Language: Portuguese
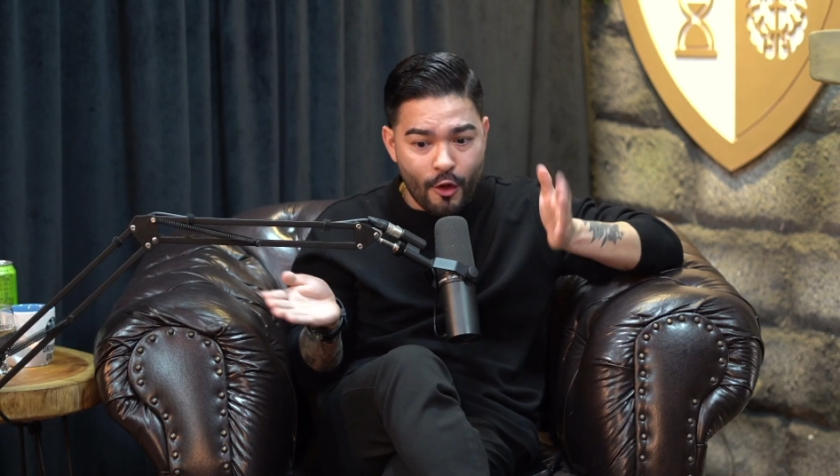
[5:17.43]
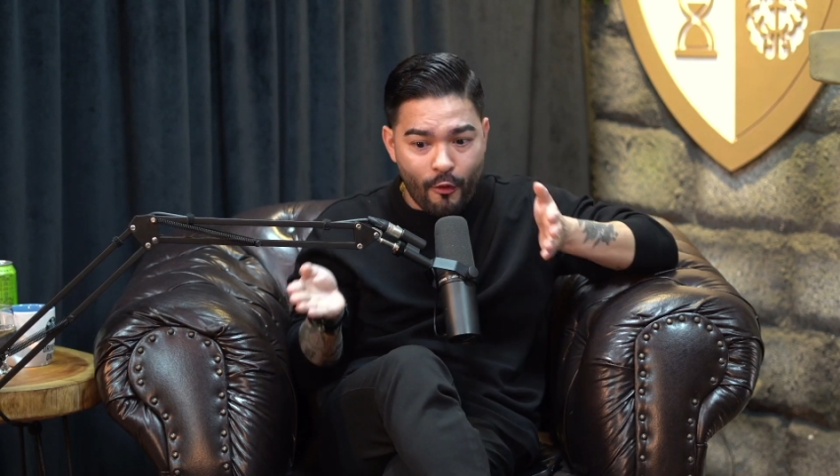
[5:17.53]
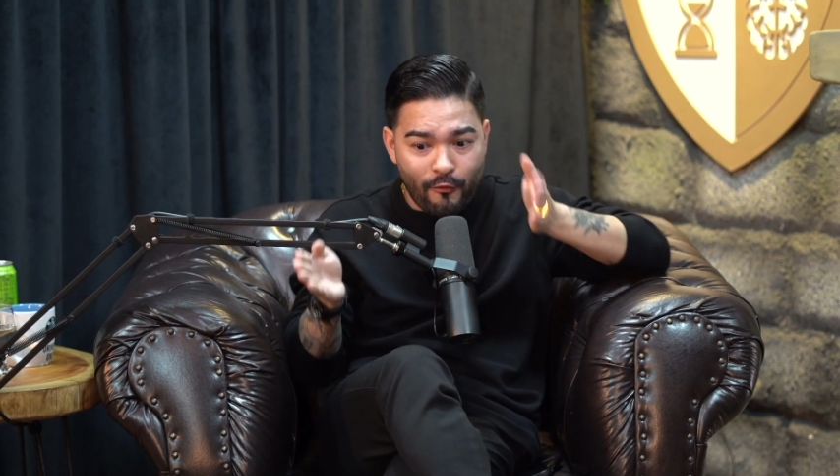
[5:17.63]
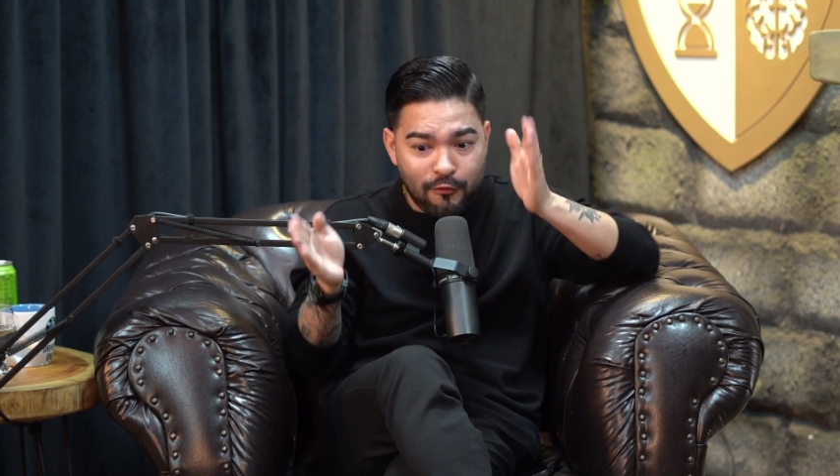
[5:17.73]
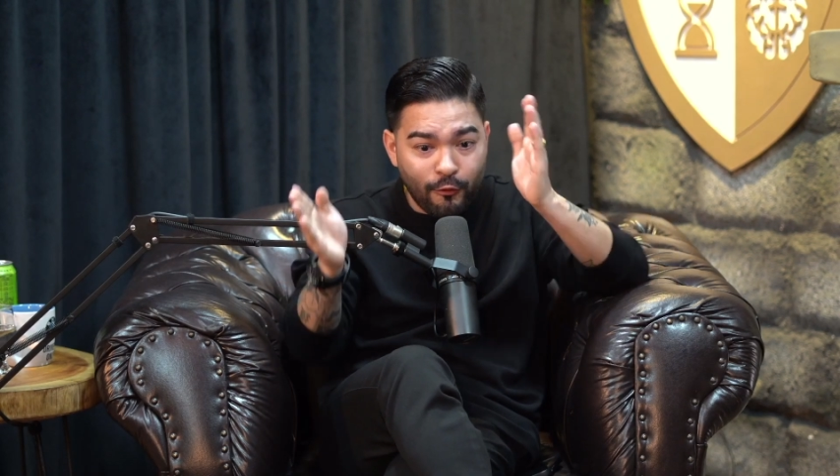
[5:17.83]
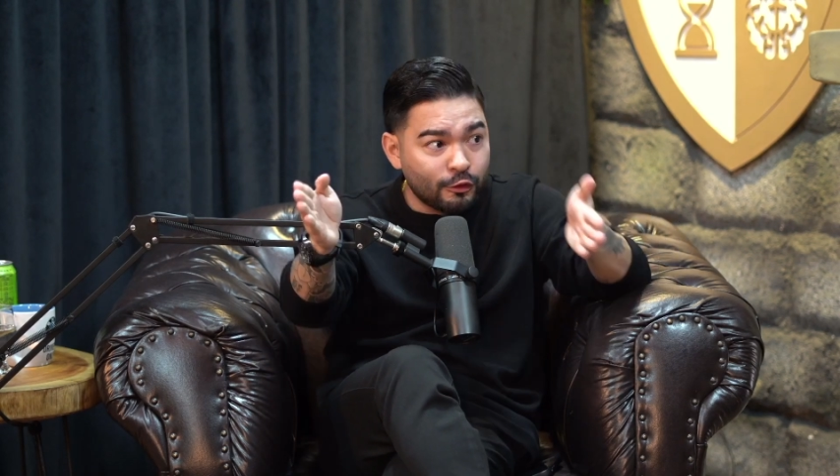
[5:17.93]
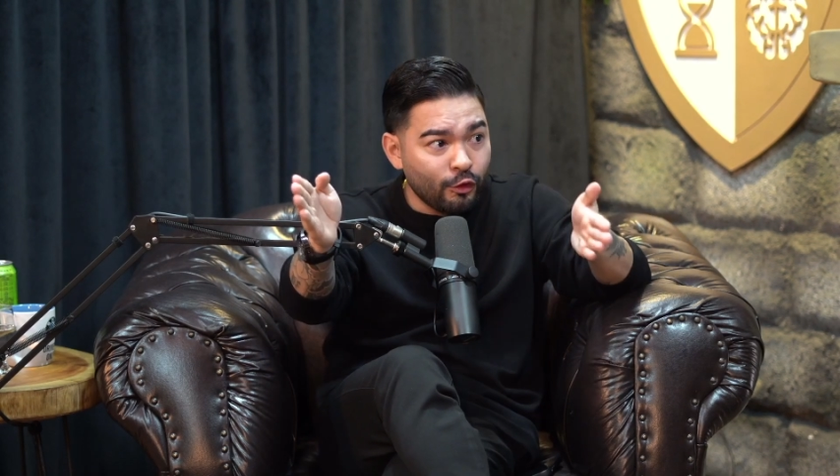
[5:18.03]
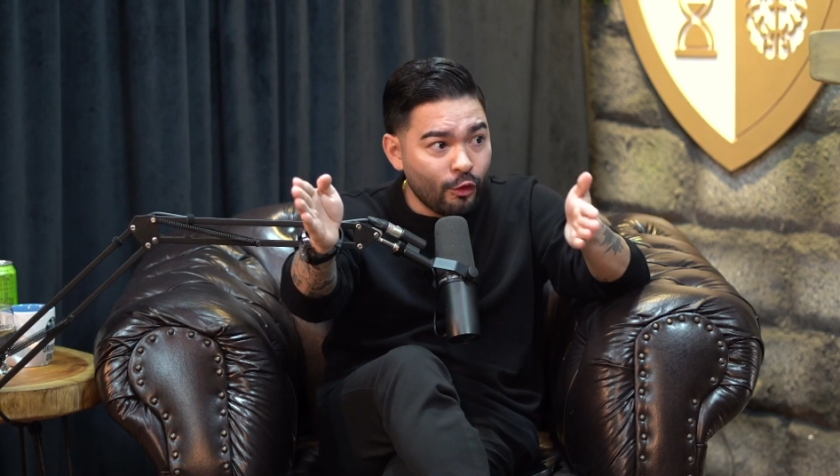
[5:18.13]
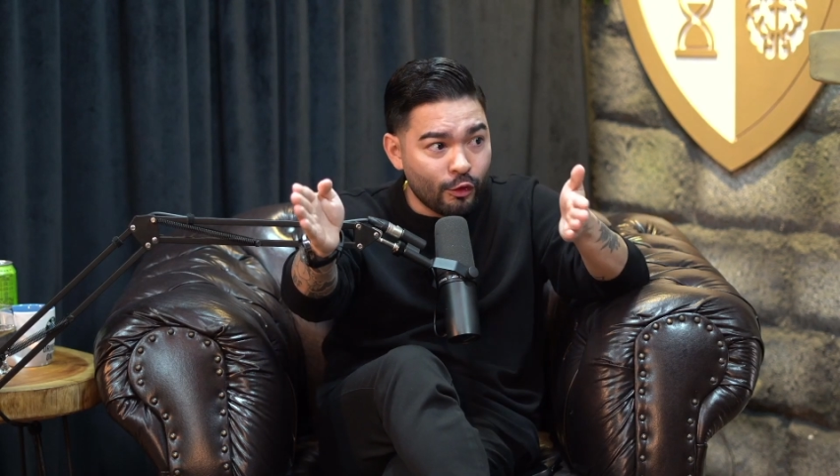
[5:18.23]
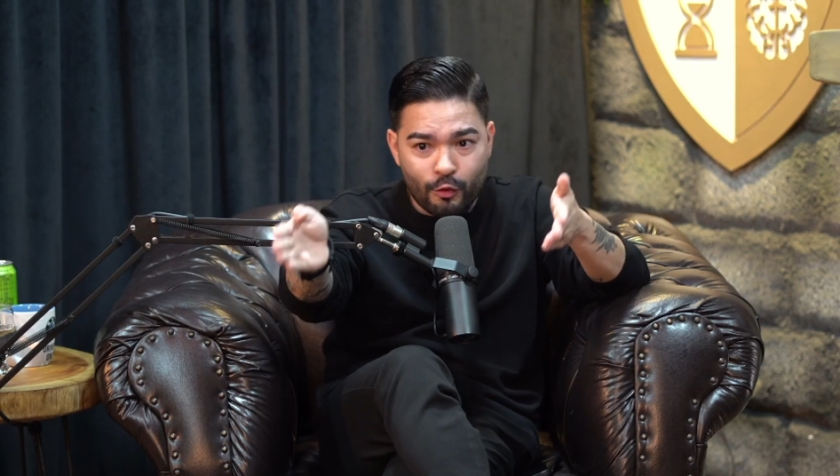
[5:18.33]
o
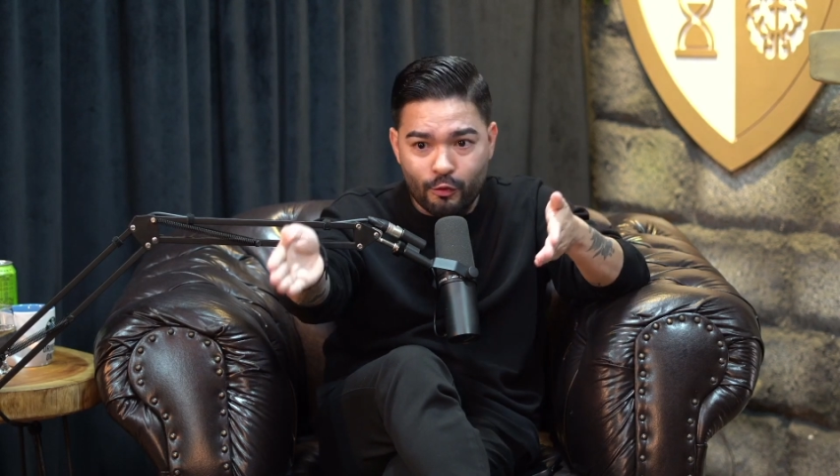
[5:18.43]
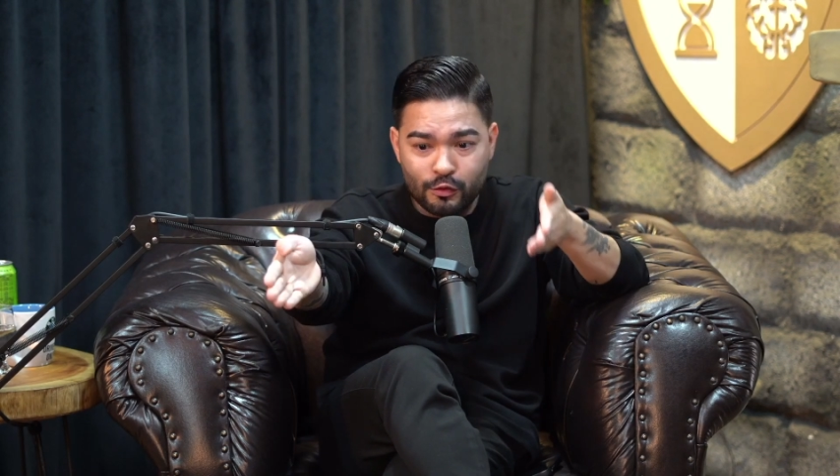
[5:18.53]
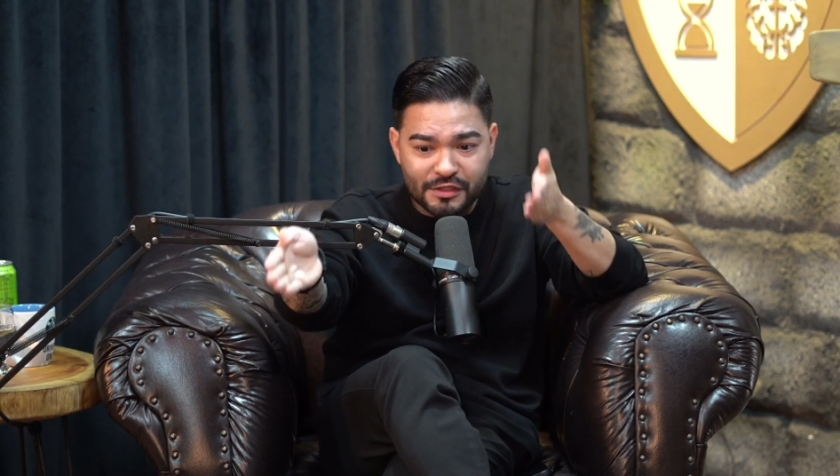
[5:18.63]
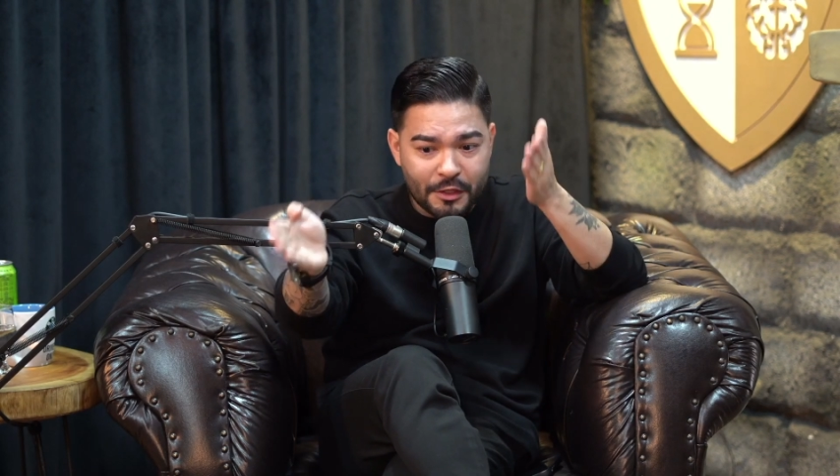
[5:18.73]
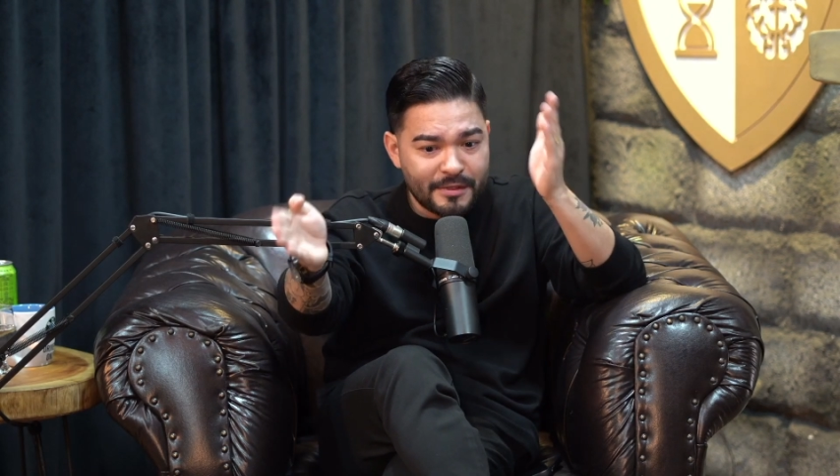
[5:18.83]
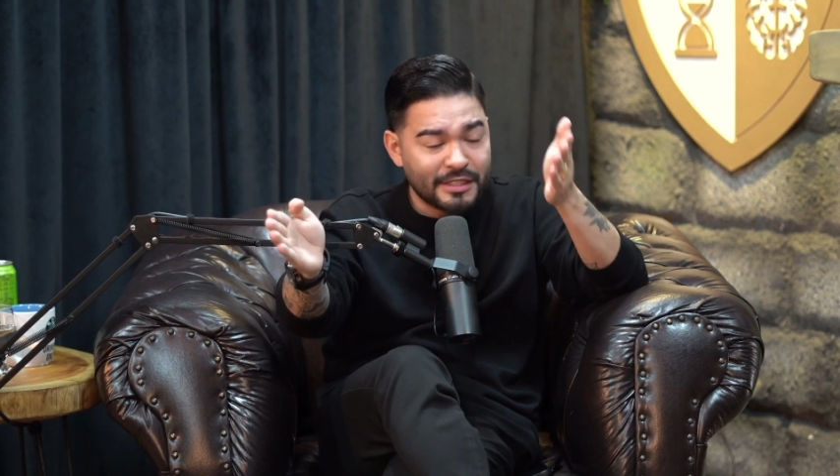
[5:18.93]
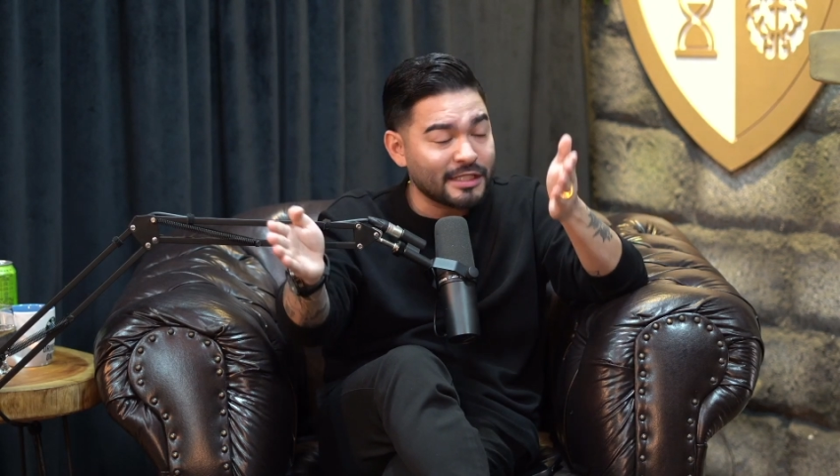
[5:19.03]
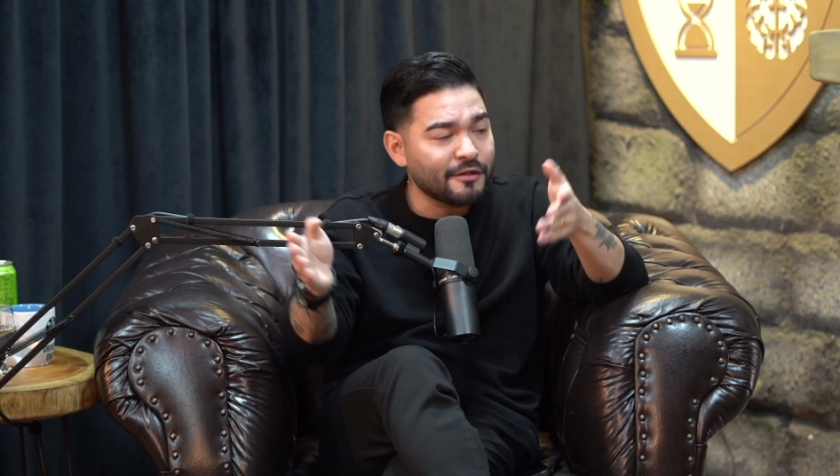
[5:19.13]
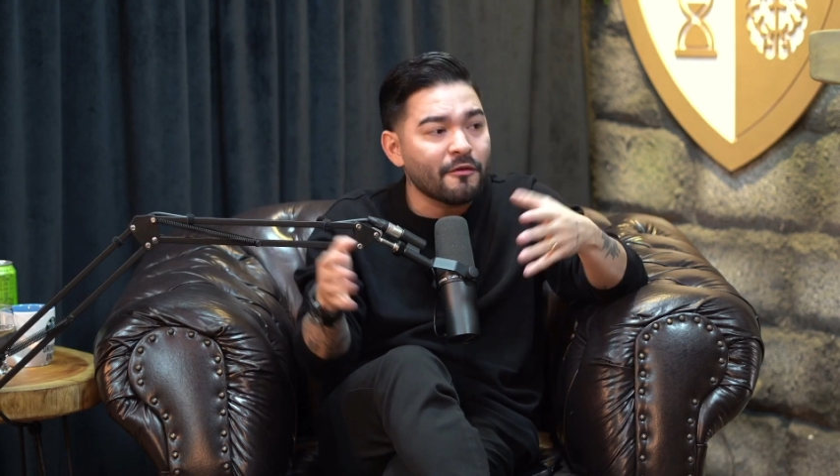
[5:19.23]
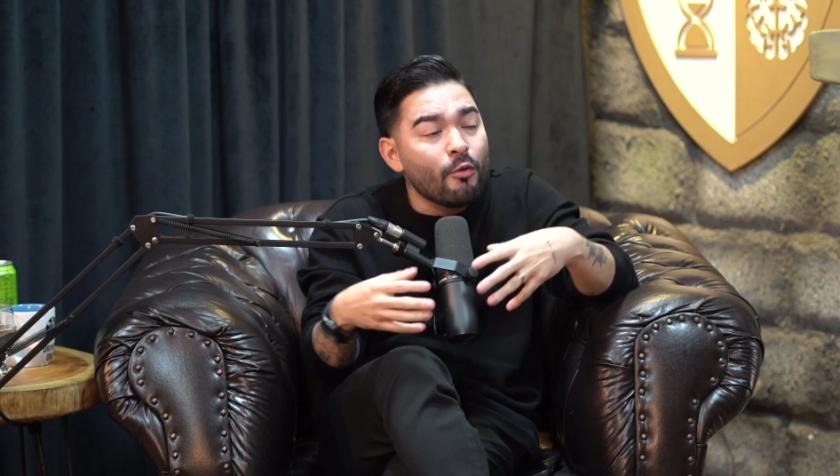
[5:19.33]
futuro, o seu objetivo